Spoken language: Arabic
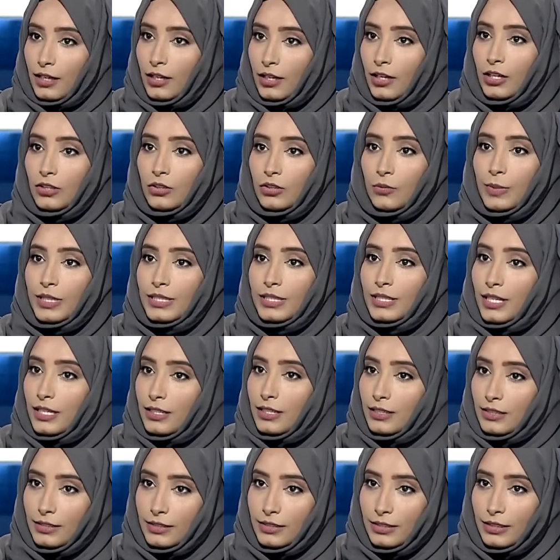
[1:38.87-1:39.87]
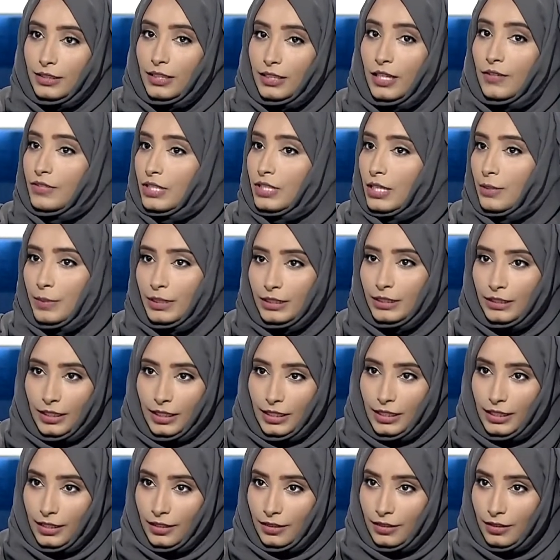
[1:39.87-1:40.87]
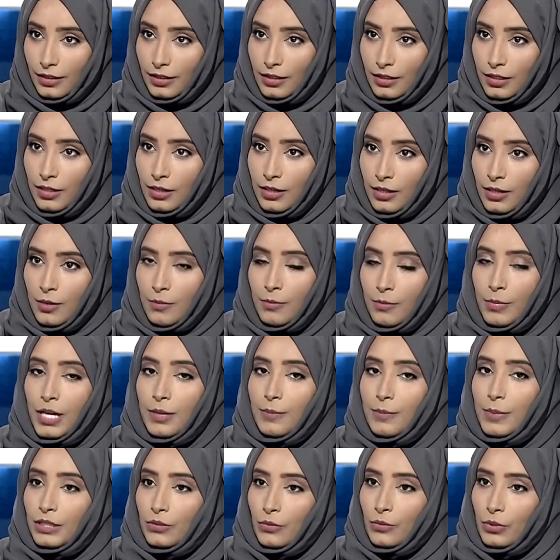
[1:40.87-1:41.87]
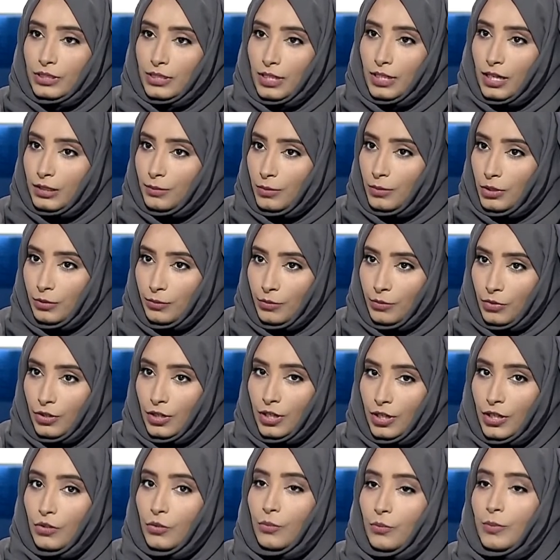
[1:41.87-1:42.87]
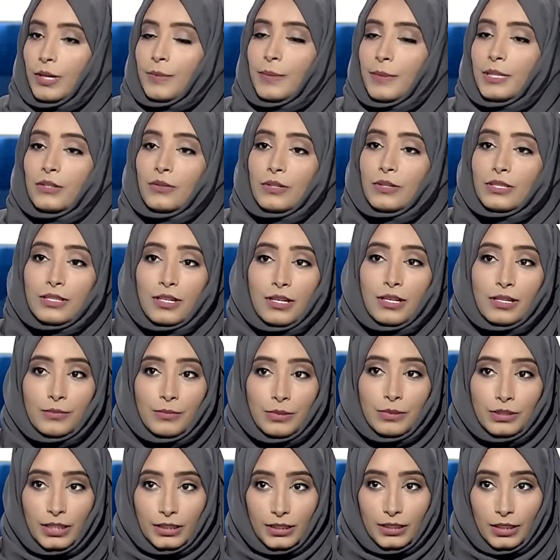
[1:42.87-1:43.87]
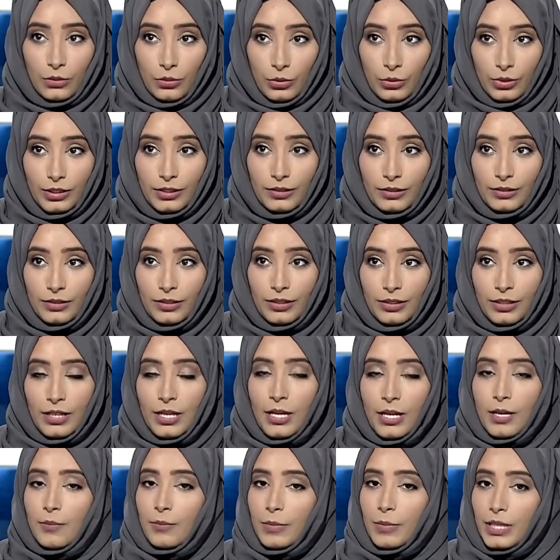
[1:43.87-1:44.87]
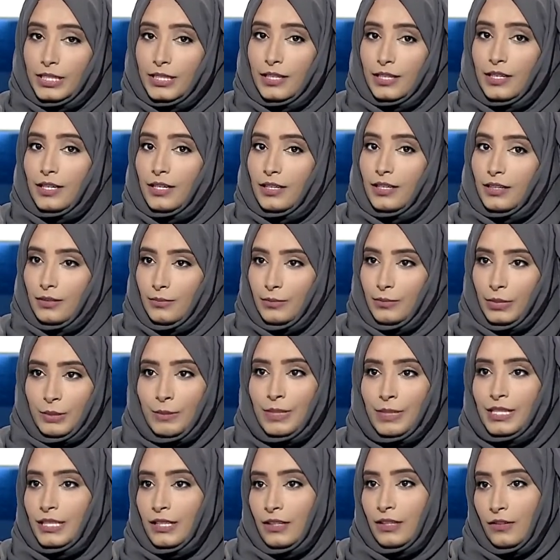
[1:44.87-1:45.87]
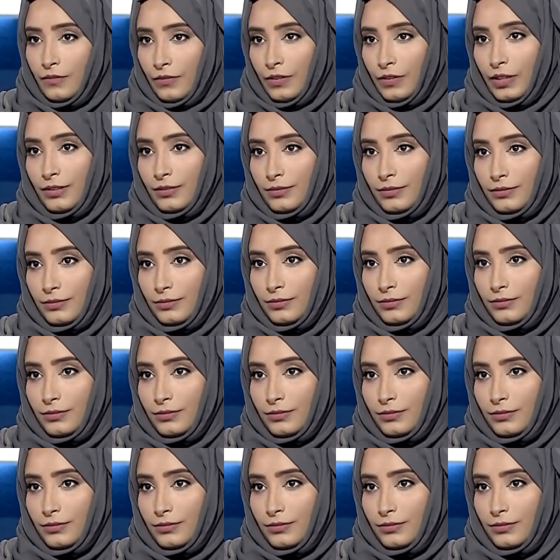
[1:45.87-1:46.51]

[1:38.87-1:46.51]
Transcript: الأكلات وما زال الزي نفسه ما تغير مهما توصلت من عمران ومهما توصلت من تطور ما زال متمسكين فيه